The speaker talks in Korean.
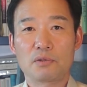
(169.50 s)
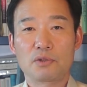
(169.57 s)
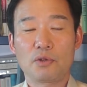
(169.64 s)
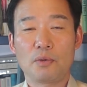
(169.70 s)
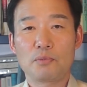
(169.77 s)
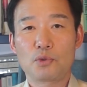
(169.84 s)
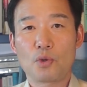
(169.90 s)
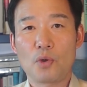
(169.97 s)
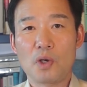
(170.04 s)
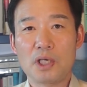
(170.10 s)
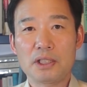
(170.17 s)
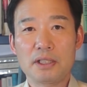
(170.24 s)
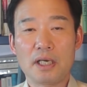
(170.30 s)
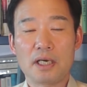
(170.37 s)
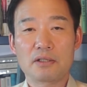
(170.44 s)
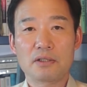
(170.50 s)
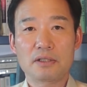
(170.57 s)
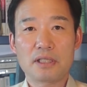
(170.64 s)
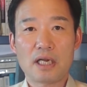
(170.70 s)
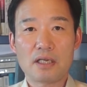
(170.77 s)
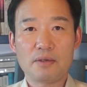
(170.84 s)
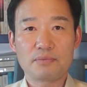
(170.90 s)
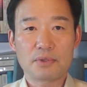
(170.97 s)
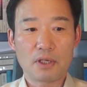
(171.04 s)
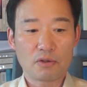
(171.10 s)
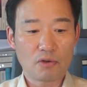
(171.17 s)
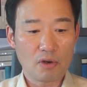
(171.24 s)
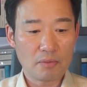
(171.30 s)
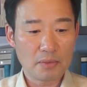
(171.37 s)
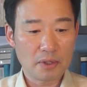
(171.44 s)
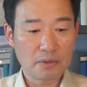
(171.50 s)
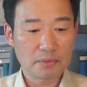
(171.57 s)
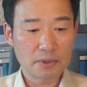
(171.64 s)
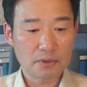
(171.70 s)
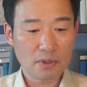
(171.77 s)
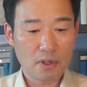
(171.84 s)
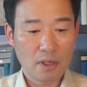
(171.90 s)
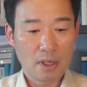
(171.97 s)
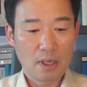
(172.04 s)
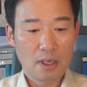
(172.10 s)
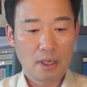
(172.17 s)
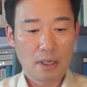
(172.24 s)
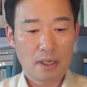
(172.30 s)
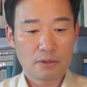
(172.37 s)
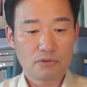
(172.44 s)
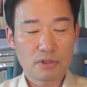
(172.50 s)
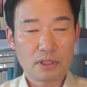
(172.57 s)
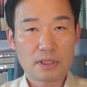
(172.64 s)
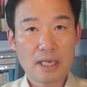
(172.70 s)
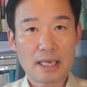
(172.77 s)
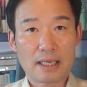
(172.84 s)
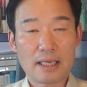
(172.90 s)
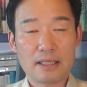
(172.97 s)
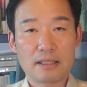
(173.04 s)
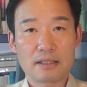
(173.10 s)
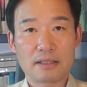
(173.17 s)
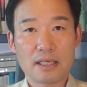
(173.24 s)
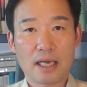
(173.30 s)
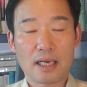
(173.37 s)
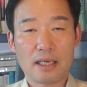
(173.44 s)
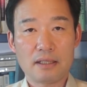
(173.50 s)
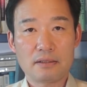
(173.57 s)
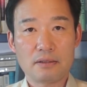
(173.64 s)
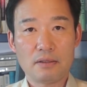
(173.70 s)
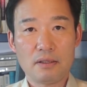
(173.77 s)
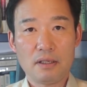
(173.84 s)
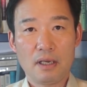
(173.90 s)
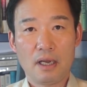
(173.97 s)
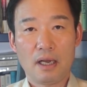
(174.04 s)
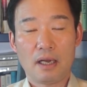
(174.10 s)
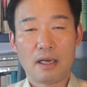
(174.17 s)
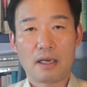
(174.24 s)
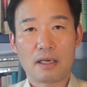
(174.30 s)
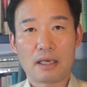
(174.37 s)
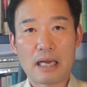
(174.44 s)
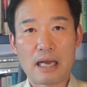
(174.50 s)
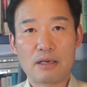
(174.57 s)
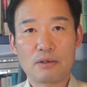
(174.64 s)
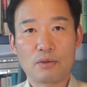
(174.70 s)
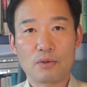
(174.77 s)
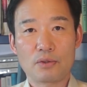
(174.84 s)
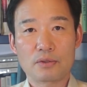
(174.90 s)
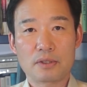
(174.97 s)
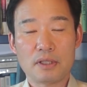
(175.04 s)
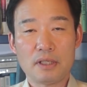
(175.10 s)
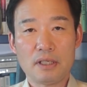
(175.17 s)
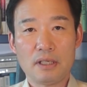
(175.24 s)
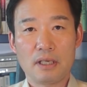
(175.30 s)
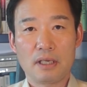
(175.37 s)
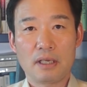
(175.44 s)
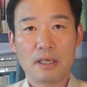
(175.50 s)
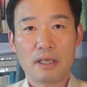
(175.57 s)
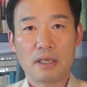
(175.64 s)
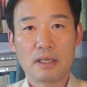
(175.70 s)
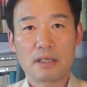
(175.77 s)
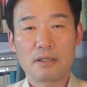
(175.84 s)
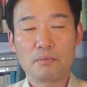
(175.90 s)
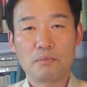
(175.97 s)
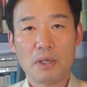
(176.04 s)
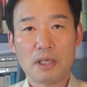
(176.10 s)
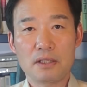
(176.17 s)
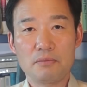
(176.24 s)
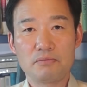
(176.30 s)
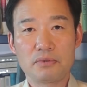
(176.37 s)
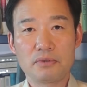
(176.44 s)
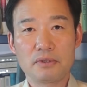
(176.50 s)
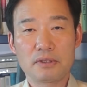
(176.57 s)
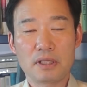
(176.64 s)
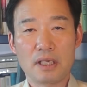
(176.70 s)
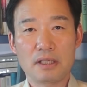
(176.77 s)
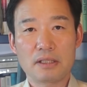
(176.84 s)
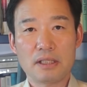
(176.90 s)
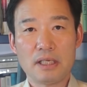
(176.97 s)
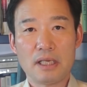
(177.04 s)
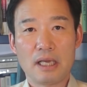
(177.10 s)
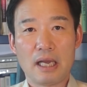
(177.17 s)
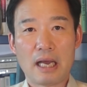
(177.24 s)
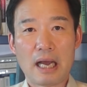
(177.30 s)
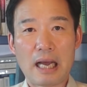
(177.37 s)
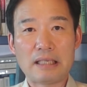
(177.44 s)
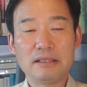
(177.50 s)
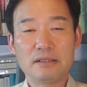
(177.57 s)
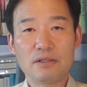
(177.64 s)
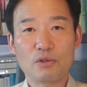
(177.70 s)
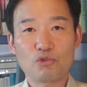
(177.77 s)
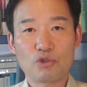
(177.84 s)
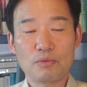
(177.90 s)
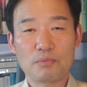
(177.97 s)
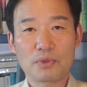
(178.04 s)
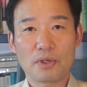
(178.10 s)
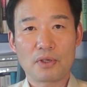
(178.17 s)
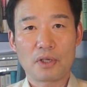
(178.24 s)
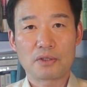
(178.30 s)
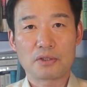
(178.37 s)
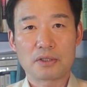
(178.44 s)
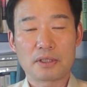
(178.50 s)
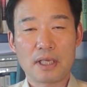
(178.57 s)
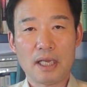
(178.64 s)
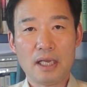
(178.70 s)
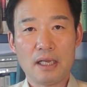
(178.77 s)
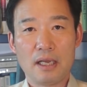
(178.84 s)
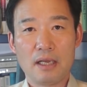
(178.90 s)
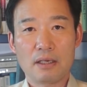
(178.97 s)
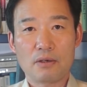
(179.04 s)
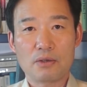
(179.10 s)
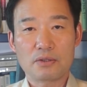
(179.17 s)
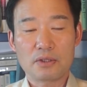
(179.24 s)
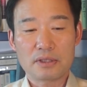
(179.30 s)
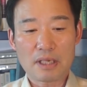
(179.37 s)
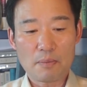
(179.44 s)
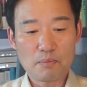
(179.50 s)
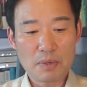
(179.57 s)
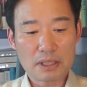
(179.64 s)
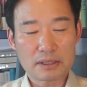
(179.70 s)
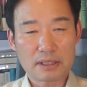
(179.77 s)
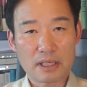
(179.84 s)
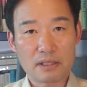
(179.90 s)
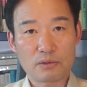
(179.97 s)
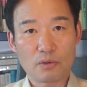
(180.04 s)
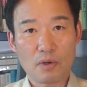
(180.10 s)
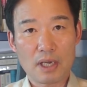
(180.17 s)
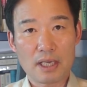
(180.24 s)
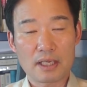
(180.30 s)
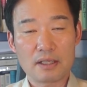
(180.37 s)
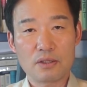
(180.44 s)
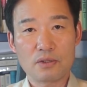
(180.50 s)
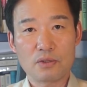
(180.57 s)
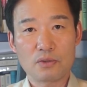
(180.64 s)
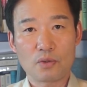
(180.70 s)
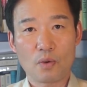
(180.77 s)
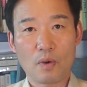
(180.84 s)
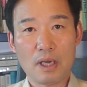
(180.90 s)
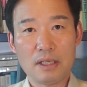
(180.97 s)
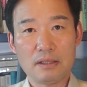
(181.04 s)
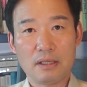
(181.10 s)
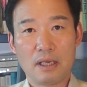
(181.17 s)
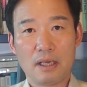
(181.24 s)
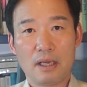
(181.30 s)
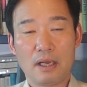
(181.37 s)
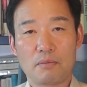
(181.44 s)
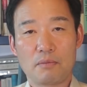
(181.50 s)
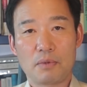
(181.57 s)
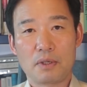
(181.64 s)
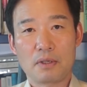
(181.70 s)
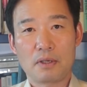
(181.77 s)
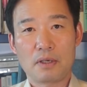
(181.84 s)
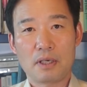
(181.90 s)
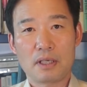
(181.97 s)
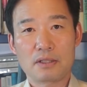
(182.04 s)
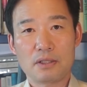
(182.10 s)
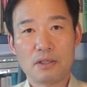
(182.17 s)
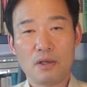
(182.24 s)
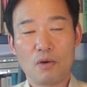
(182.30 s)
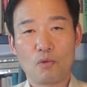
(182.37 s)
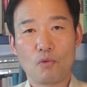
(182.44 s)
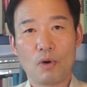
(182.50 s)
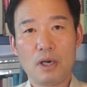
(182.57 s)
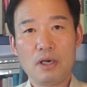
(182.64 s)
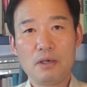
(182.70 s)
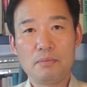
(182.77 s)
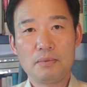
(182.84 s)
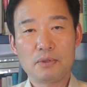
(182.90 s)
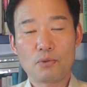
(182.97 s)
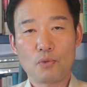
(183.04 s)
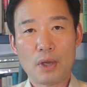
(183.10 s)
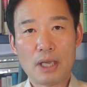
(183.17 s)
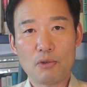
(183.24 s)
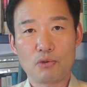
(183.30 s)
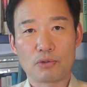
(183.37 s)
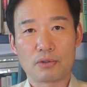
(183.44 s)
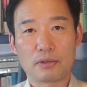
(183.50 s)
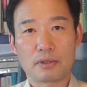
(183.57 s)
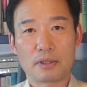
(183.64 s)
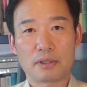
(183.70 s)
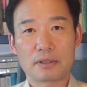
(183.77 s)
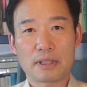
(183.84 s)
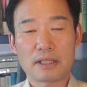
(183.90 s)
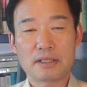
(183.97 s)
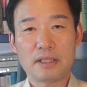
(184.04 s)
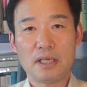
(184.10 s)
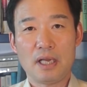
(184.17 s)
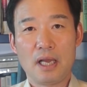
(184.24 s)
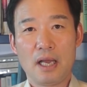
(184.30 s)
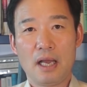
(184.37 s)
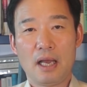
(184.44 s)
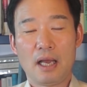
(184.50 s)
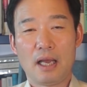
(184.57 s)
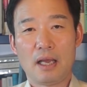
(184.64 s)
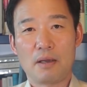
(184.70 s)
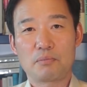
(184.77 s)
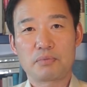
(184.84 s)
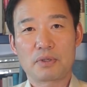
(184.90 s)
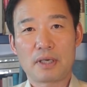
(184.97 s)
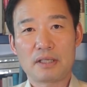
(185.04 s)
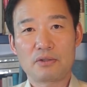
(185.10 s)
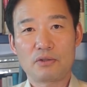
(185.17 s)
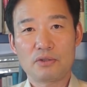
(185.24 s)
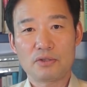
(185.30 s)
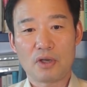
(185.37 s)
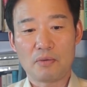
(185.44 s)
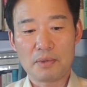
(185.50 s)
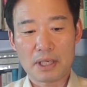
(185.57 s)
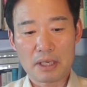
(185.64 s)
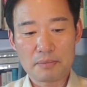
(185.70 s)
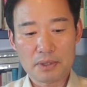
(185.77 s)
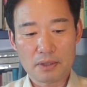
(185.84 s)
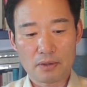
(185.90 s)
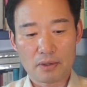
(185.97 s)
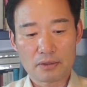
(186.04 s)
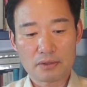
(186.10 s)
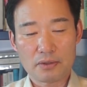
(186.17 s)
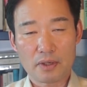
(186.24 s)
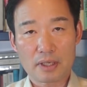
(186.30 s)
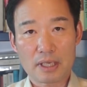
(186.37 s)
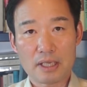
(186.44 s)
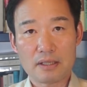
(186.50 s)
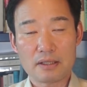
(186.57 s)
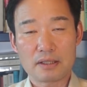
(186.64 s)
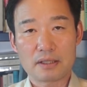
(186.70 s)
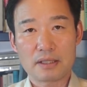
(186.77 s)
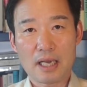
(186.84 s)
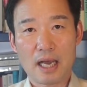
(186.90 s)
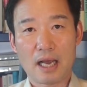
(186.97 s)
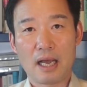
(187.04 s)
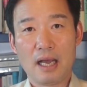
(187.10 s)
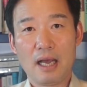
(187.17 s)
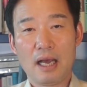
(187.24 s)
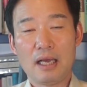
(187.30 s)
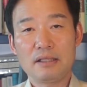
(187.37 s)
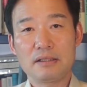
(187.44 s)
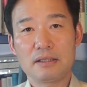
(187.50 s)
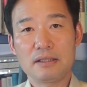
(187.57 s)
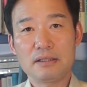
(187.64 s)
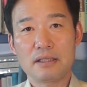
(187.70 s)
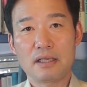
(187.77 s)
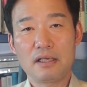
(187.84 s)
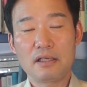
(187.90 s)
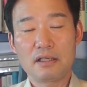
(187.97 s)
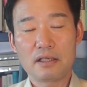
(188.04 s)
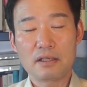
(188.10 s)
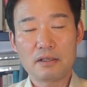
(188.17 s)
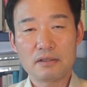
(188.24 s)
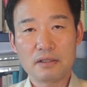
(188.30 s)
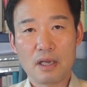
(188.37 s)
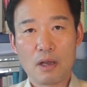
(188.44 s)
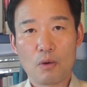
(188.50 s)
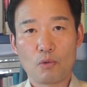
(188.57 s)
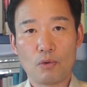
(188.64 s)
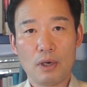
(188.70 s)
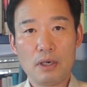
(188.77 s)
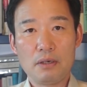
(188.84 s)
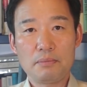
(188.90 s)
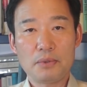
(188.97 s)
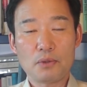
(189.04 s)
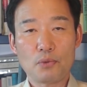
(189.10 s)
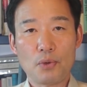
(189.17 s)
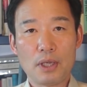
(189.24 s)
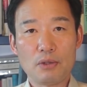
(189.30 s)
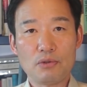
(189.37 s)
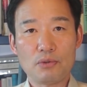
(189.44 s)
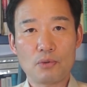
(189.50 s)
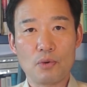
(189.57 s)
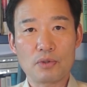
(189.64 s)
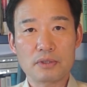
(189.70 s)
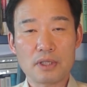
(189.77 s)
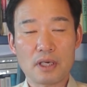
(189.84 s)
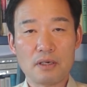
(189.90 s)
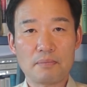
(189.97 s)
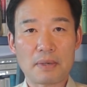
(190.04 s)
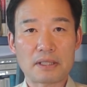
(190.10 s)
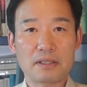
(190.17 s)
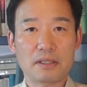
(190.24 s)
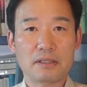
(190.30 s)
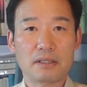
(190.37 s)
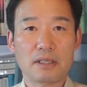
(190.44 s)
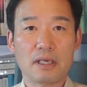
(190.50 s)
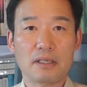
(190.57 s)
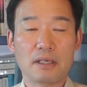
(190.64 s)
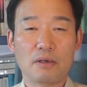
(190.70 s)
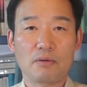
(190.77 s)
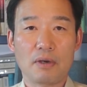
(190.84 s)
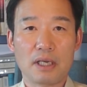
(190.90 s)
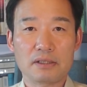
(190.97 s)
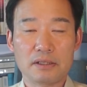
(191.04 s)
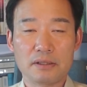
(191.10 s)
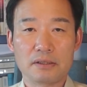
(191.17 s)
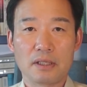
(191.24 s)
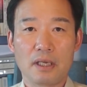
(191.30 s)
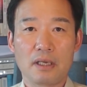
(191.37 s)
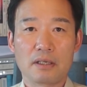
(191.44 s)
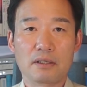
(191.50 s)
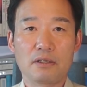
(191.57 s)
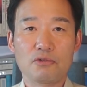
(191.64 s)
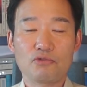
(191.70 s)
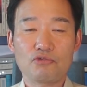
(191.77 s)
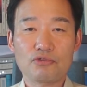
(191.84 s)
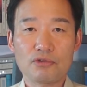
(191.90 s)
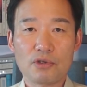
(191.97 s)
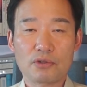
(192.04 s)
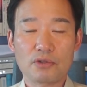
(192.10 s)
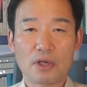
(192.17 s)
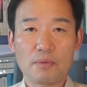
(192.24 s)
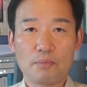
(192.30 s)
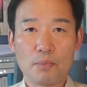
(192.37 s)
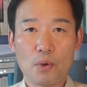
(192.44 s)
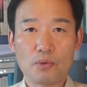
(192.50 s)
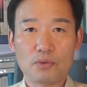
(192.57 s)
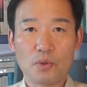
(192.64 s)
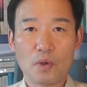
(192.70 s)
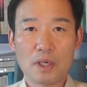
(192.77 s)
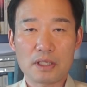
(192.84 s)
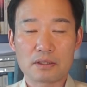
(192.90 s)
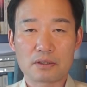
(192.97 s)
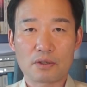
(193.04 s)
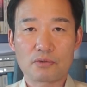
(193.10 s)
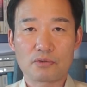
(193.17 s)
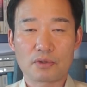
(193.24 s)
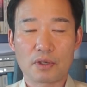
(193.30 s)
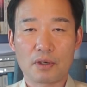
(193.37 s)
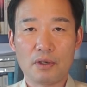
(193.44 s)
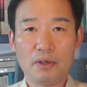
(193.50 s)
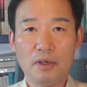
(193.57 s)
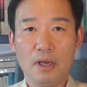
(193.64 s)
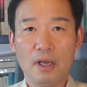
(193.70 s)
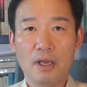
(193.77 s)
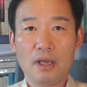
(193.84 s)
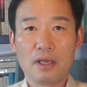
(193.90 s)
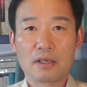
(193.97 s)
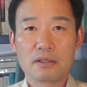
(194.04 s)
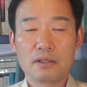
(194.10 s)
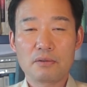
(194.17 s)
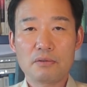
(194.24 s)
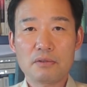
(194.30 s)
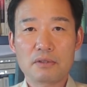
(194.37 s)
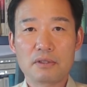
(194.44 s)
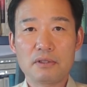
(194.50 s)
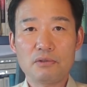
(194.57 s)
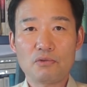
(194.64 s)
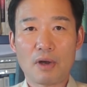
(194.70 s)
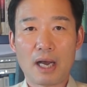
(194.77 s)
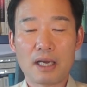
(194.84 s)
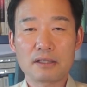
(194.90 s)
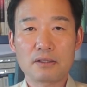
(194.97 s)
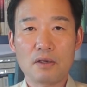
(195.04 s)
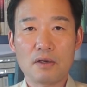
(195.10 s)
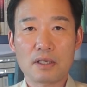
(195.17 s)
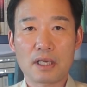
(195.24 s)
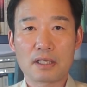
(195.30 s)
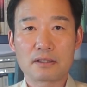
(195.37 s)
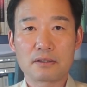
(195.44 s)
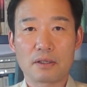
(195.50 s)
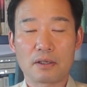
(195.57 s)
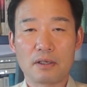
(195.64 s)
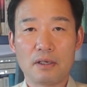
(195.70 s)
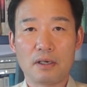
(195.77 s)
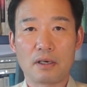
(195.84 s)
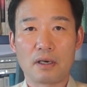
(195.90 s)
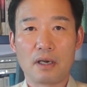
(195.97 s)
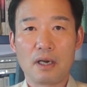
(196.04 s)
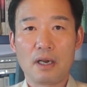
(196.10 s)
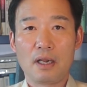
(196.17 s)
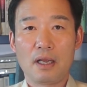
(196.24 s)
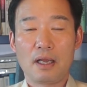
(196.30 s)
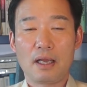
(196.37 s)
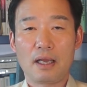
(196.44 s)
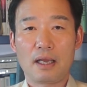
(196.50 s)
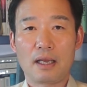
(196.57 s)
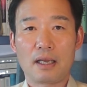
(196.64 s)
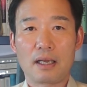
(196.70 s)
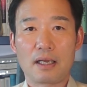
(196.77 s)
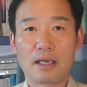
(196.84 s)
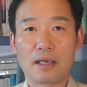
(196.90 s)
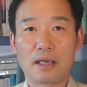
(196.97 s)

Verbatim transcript: 좀 조용한 데 가서 삼겹살 구워 먹으면서 쉬지 않겠느냐 해서 아, 간 곳이 이른바 그 문제의 안성쉼터였는데 거기서 3박 4일 동안 있는 동안 뭐 여러 가지 월북 회유 어, 다시 에, 북한으로 넘어가면 어떻겠느냐 하는 일, 이런 월북 회유 공작을 받았다라고 하는 그런 충격적인 폭로가 있었고요. 그리고 그 과정에서 에,